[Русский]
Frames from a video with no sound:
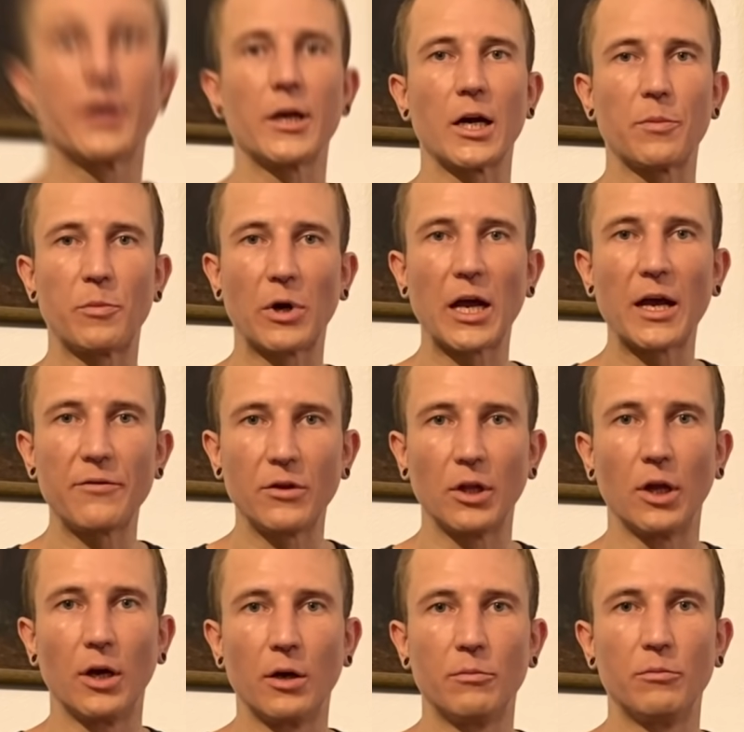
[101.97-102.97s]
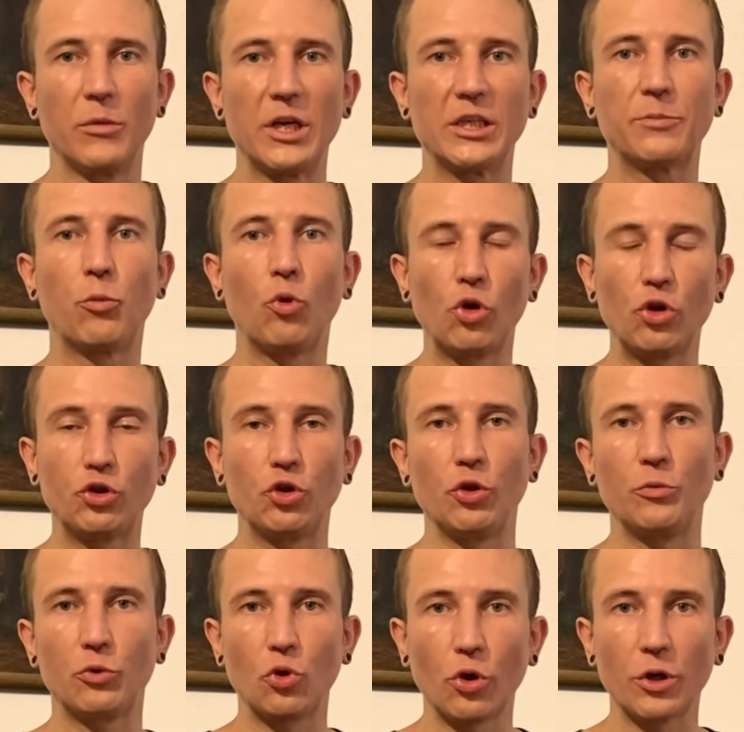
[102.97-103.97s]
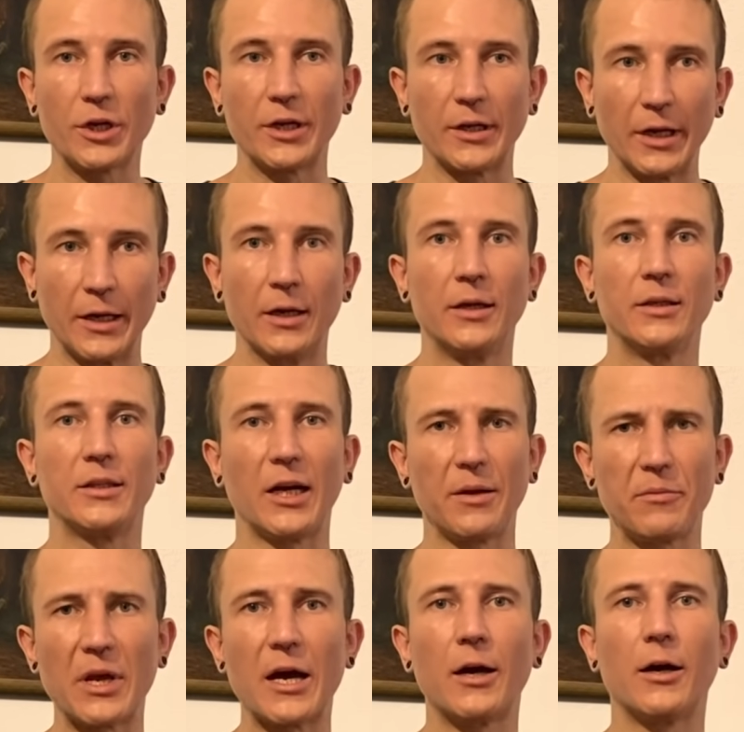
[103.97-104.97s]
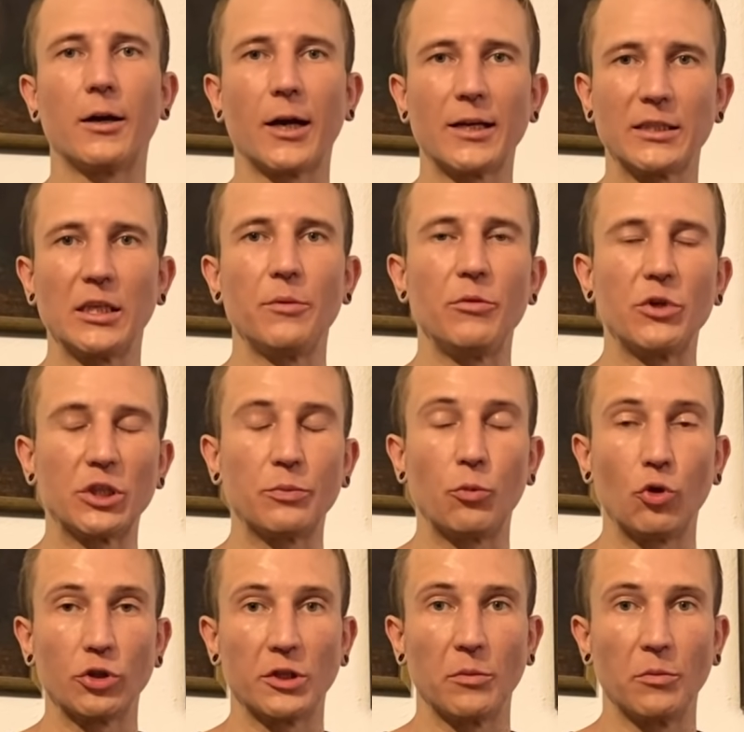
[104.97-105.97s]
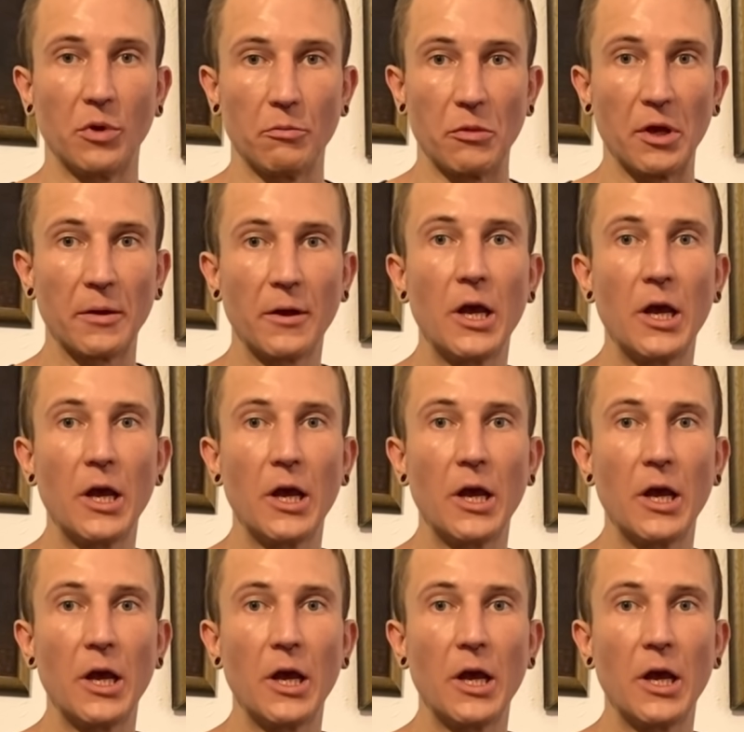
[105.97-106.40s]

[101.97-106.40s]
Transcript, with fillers: как правило, мы используем токены тремя разными способами.